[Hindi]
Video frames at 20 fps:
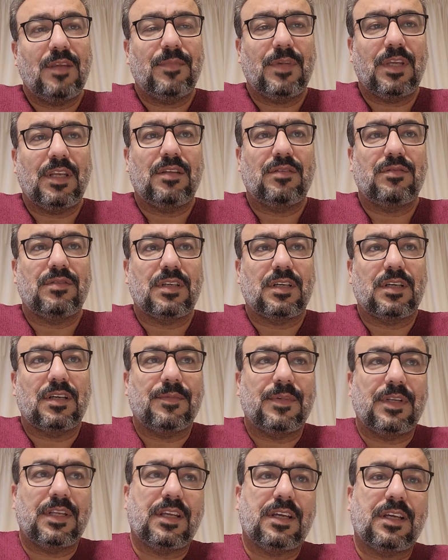मैंने उनसे कहा
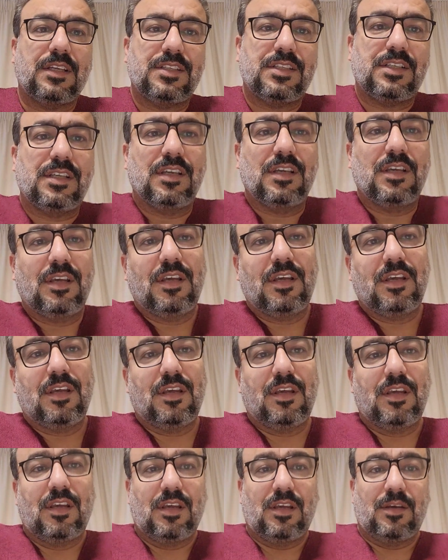मैंने कहा जी
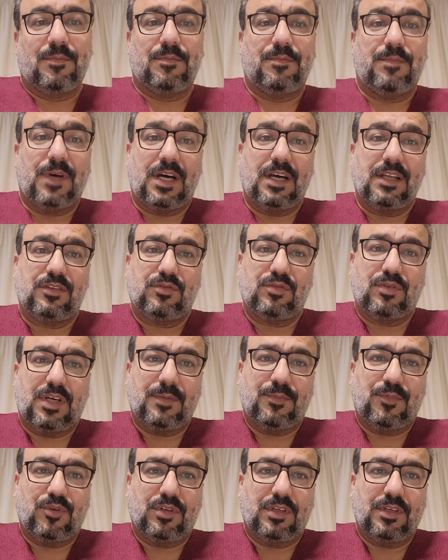बात तो
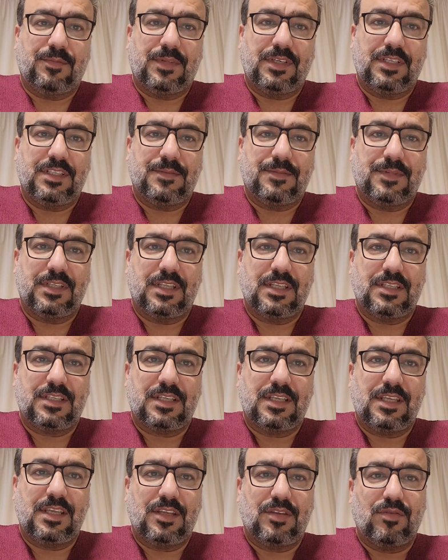आप लोगों ने बड़ी ज़बरदस्त
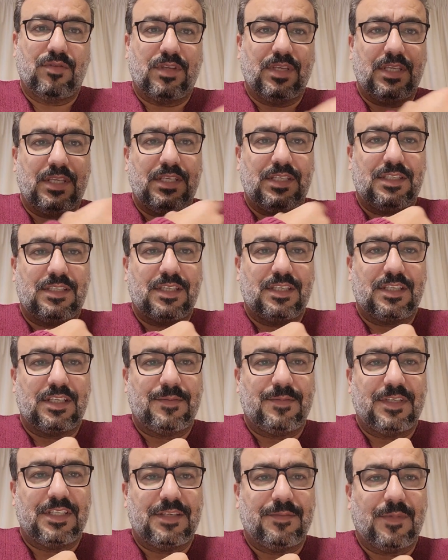की है क्योंकि इस
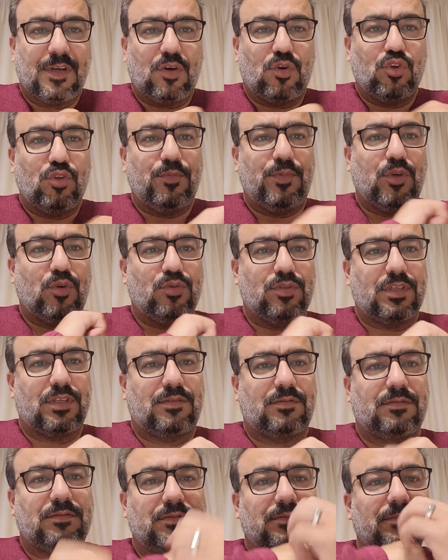तजर्बे से मैं ख़ुद भी गुजरा
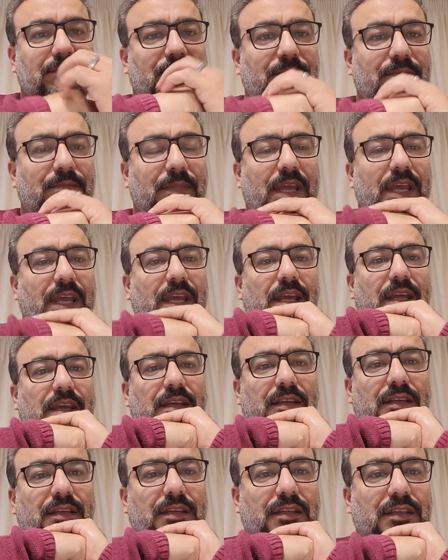हूँ मैं
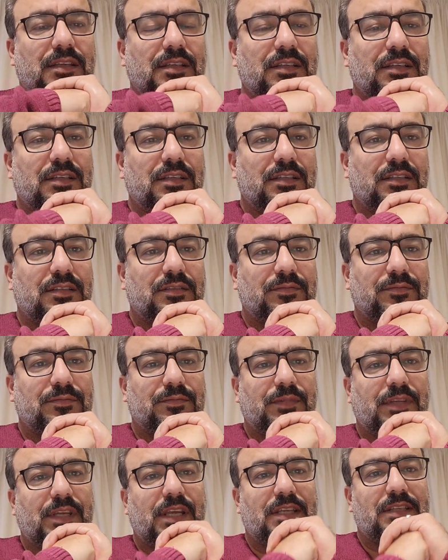
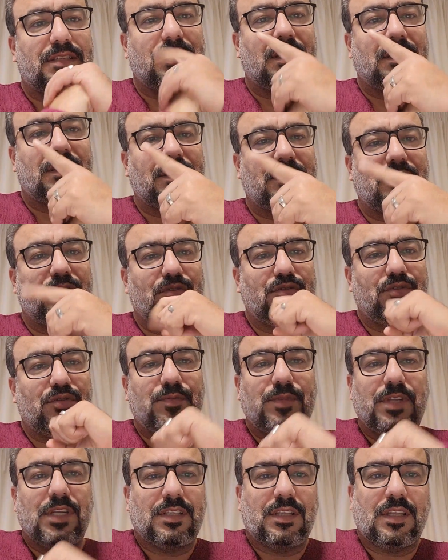एक साल तक
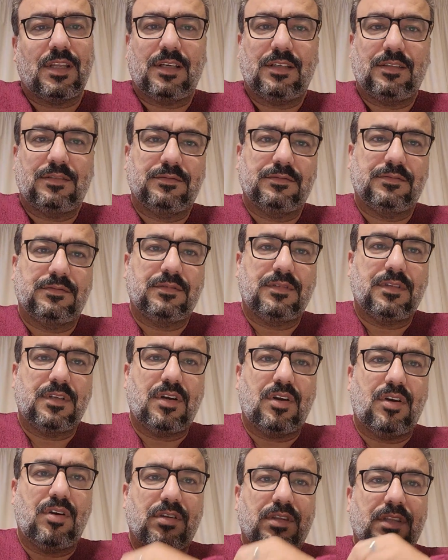यूट्यूब देखता
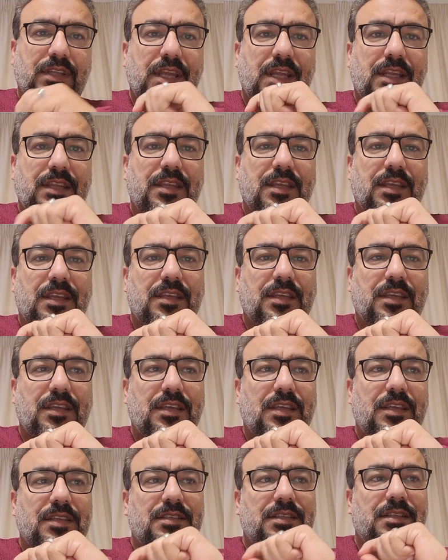रहा और देख देख के
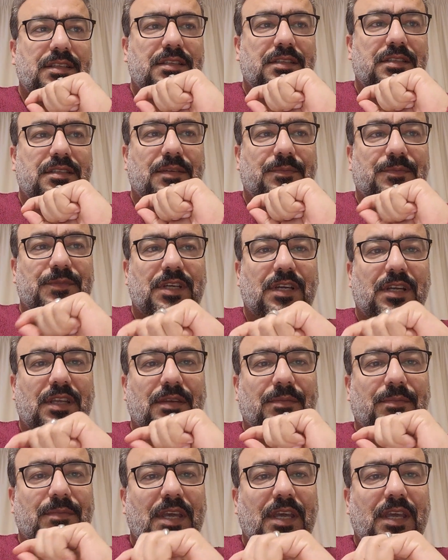ये समझा
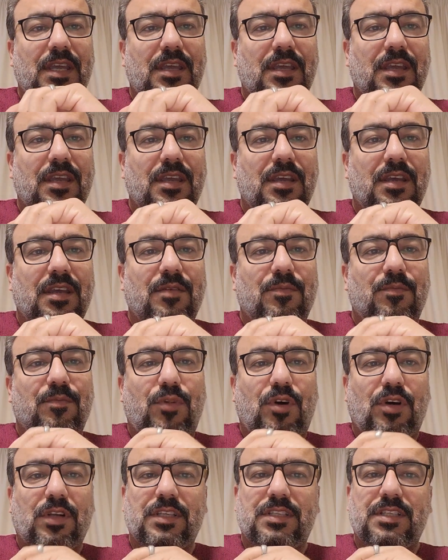कि मैं
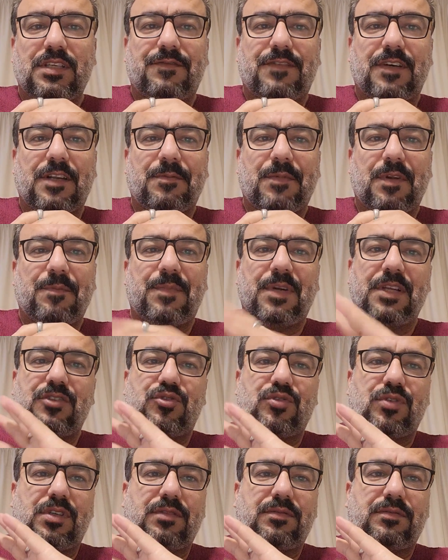बहुत अच्छा फार्मर बन
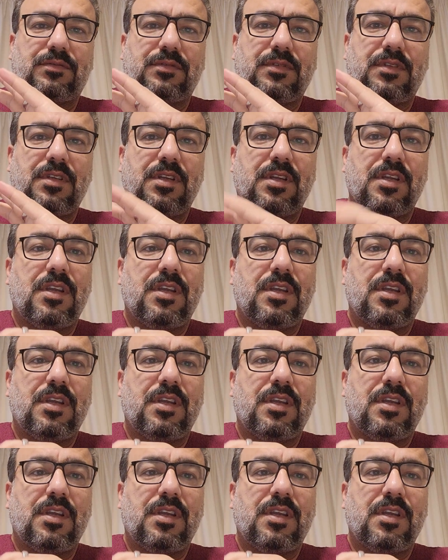चुका हूँ